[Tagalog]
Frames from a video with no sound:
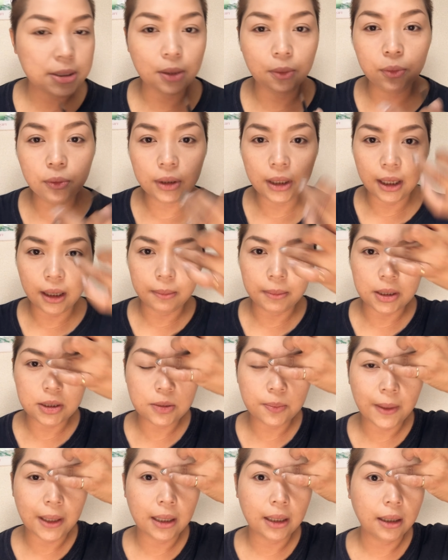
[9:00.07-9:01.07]
sa una, medyo
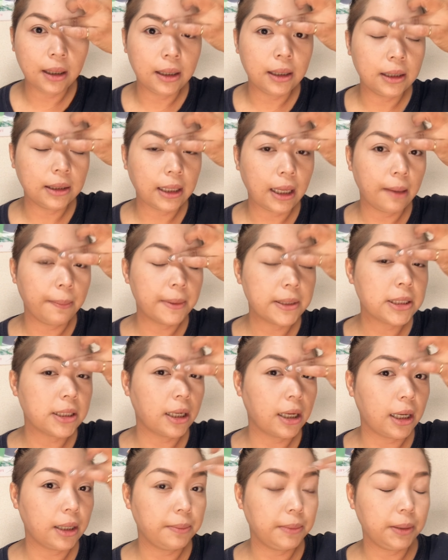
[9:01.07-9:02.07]
parang halata pa
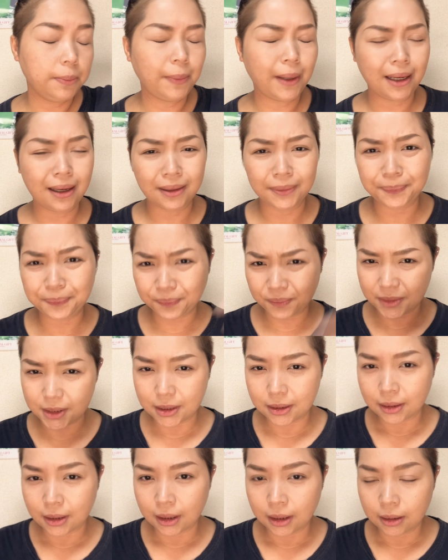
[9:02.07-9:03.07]
siya. I mean, parang
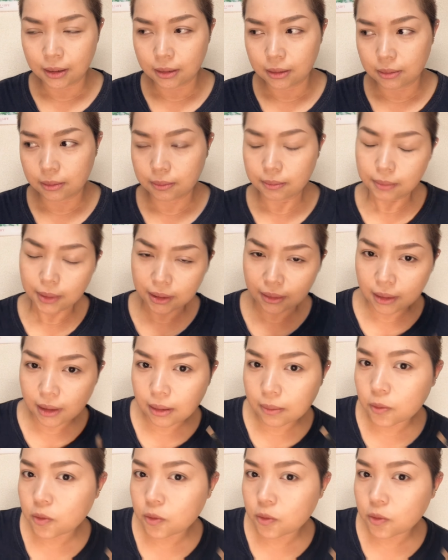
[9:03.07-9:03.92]
pagtingin